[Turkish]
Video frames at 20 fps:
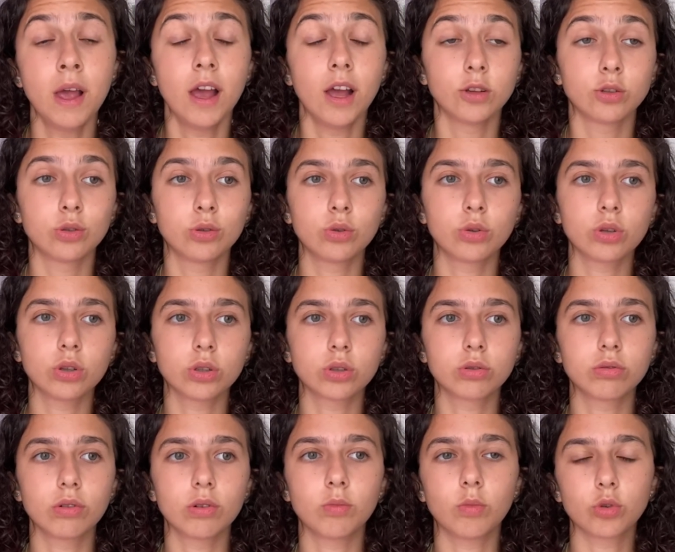Çünkü
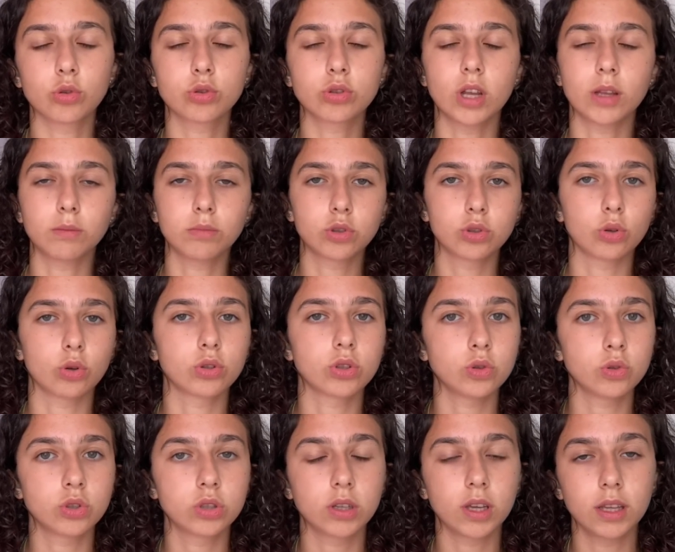atıyorum 30-60-90
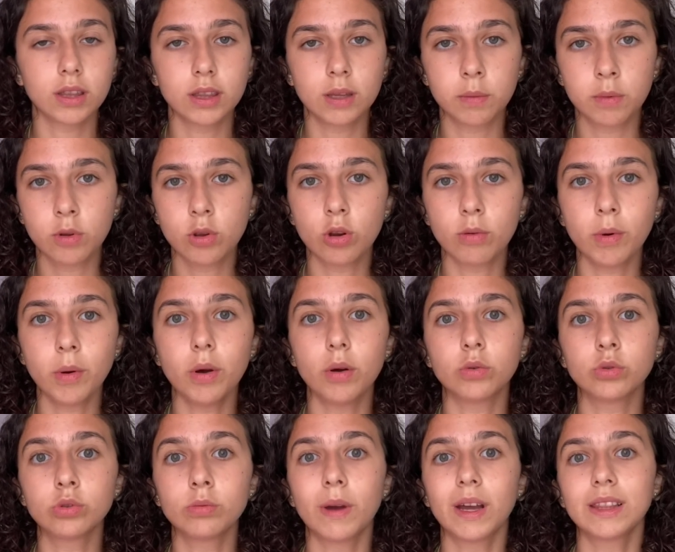üçgenini biliyorum ama
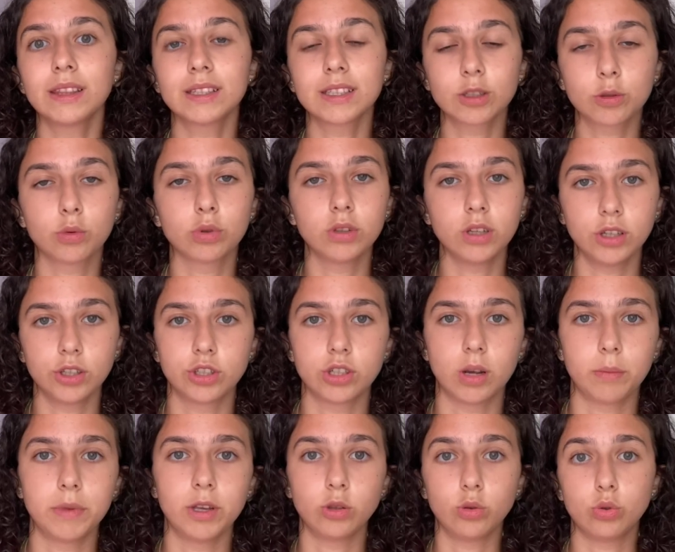onu ben nasıl
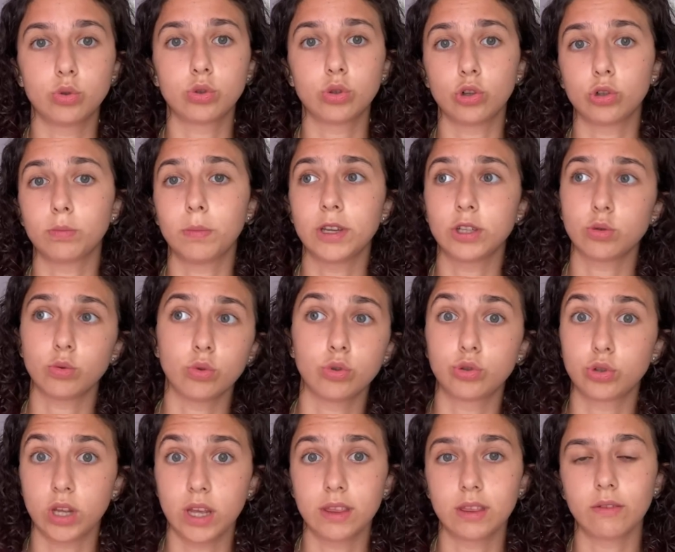kullanacağım ya da 3-4-5
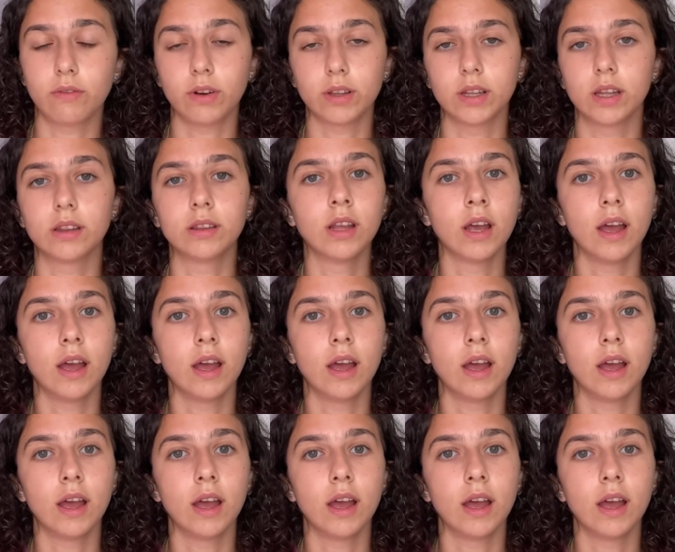üçgenini falan